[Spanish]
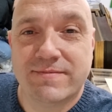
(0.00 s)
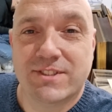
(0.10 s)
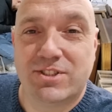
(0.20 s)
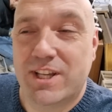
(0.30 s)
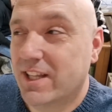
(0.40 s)

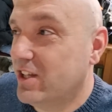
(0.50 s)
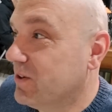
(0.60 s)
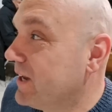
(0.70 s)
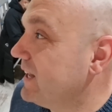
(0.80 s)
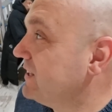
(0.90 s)
Hostia,
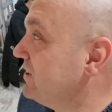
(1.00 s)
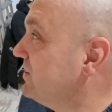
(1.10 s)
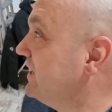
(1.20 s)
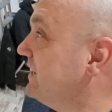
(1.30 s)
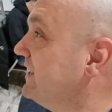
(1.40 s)
tío, vaya, tío,
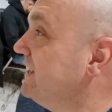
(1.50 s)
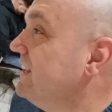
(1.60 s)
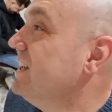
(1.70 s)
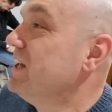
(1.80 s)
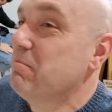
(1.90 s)
¿eh?
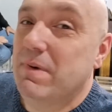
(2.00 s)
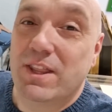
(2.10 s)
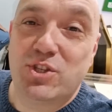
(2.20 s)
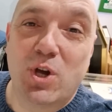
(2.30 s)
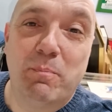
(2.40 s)
Me ha
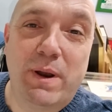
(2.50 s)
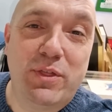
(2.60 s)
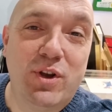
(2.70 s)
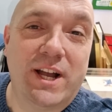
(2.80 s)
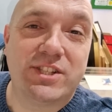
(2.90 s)
dicho el
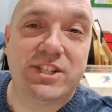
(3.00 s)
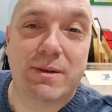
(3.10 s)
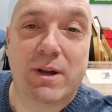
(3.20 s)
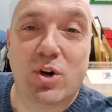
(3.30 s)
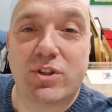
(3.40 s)
precio, casi
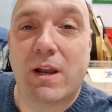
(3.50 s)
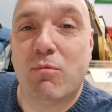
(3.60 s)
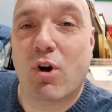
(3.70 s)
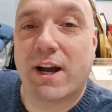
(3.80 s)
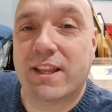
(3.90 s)
se me corta el
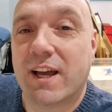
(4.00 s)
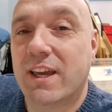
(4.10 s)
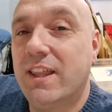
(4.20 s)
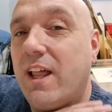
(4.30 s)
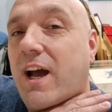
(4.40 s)
bocata
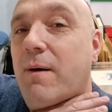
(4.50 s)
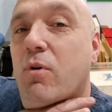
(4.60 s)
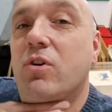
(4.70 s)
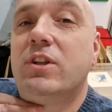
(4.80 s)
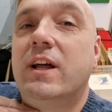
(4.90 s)
aquí de
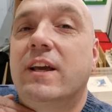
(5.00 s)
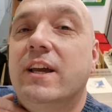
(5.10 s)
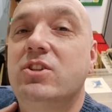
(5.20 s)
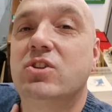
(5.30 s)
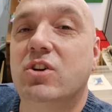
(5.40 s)
jamón y el
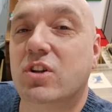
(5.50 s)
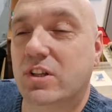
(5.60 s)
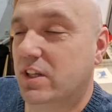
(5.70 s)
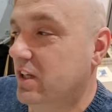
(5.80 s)
queso.